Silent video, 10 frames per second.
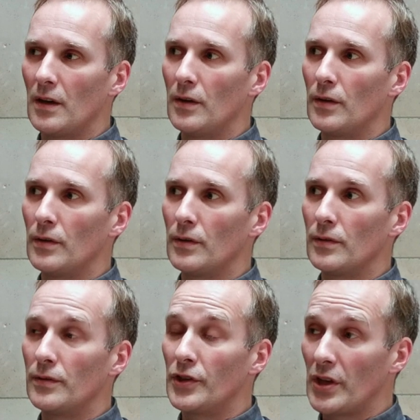Euh,
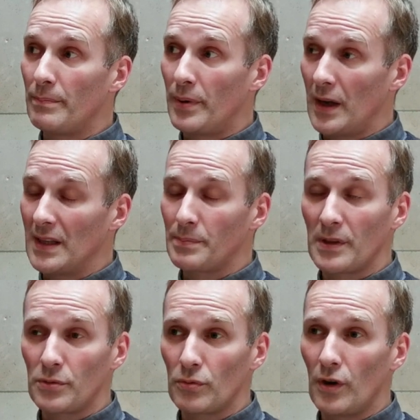déjà par
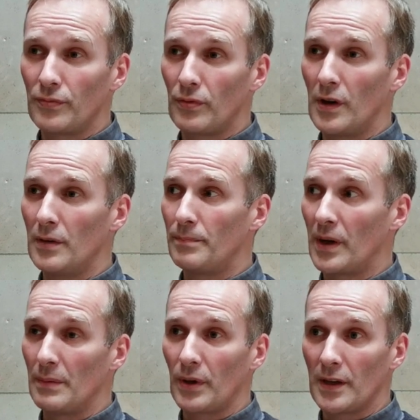l'expression de leur foi,
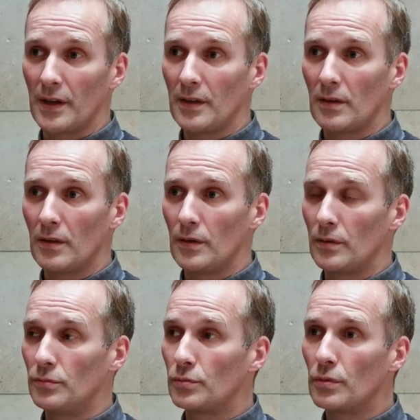par la prière
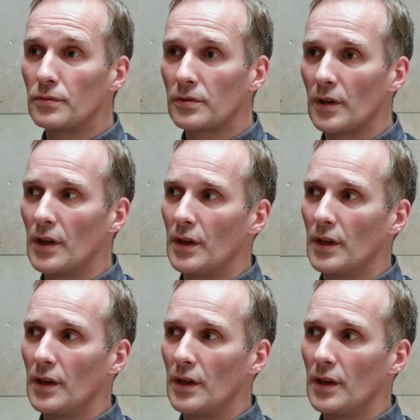euh, du culte,